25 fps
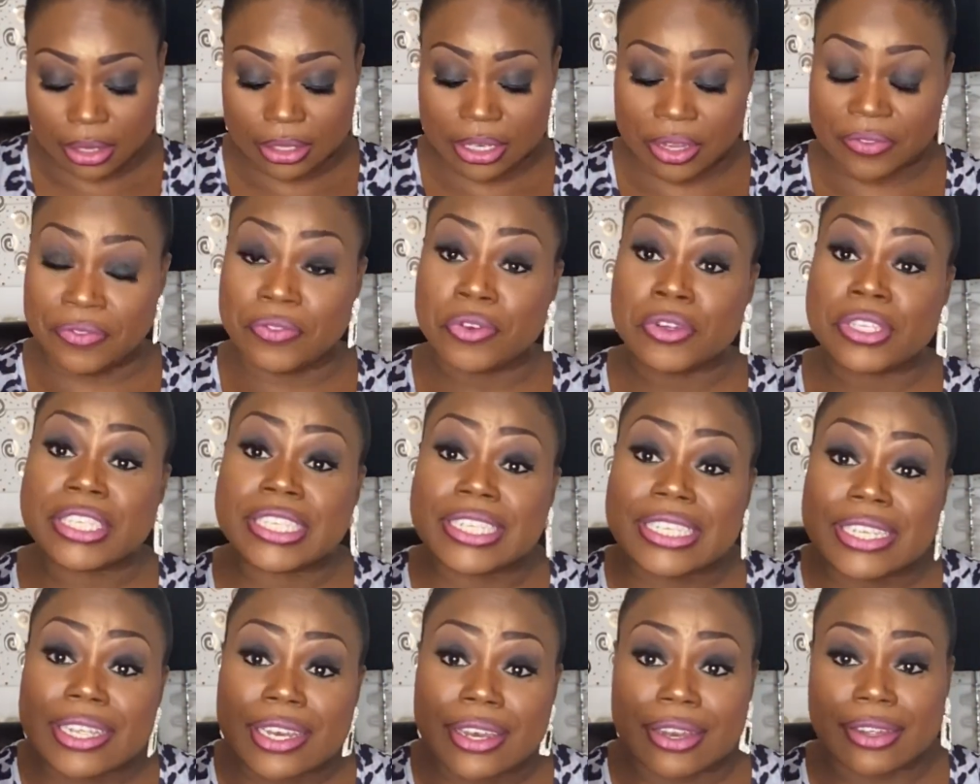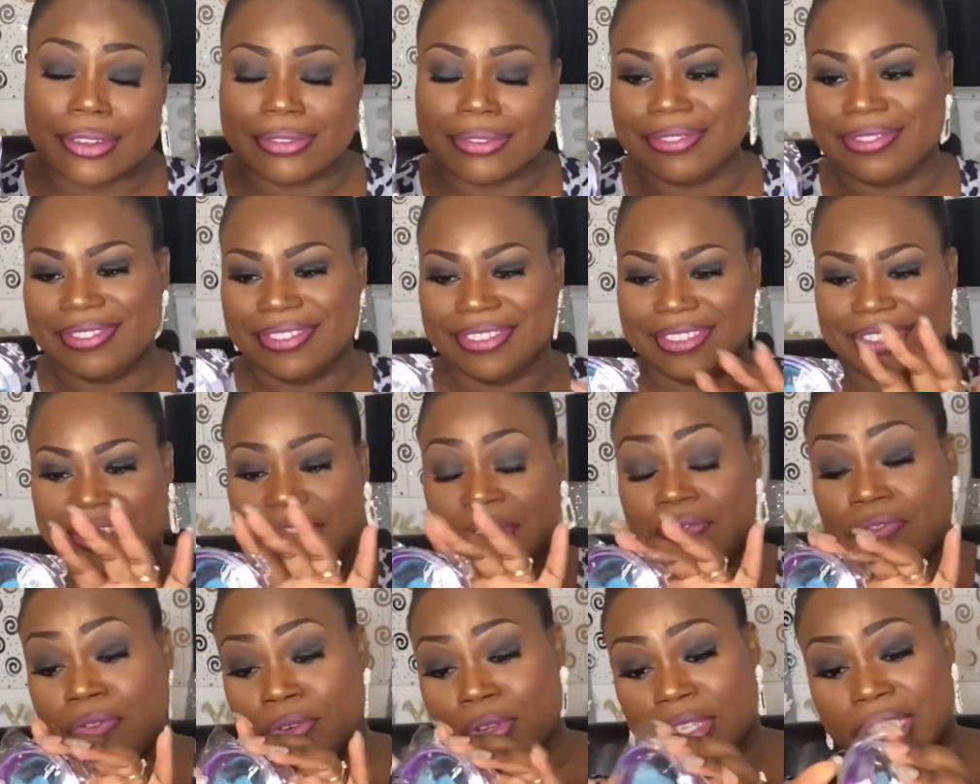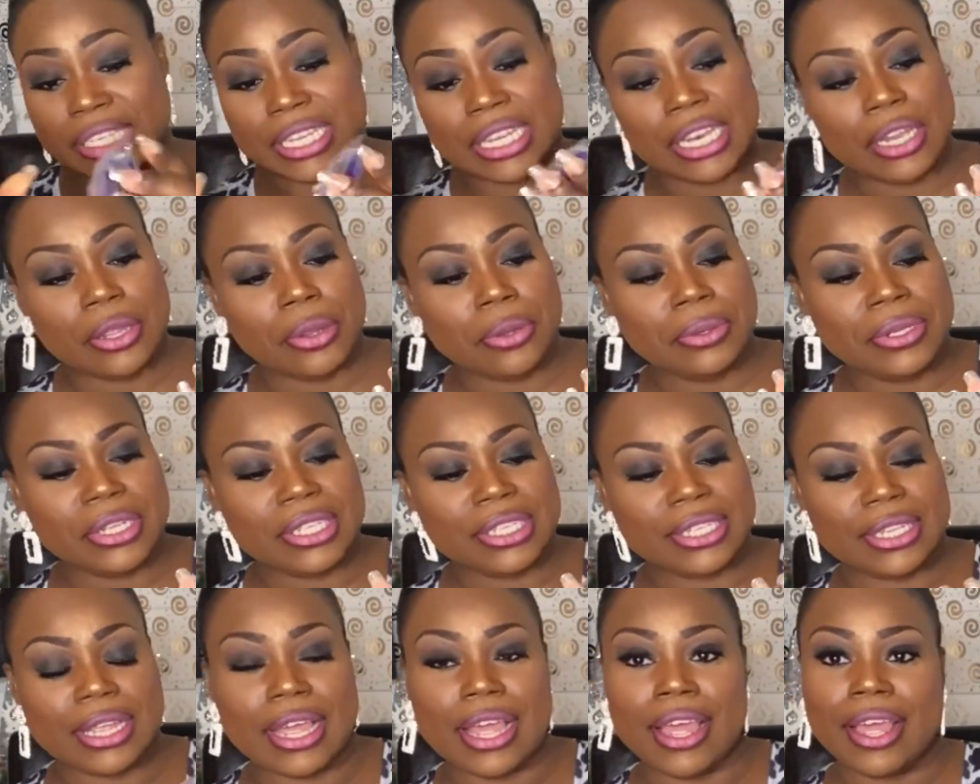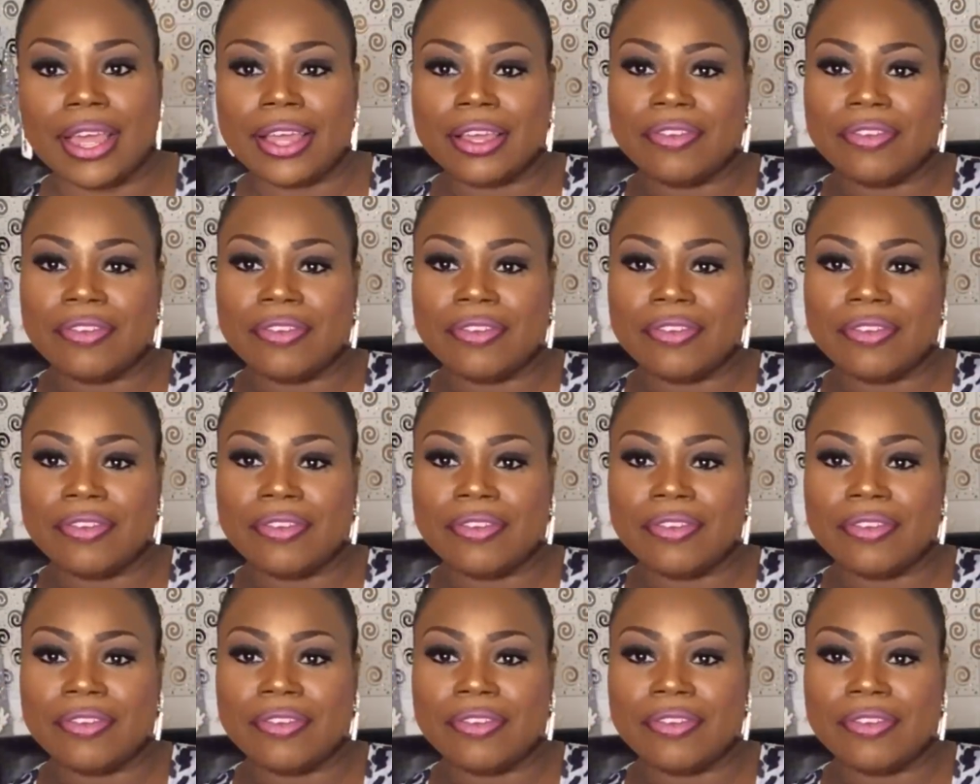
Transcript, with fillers: des fossiles, des fossiles Unis Air.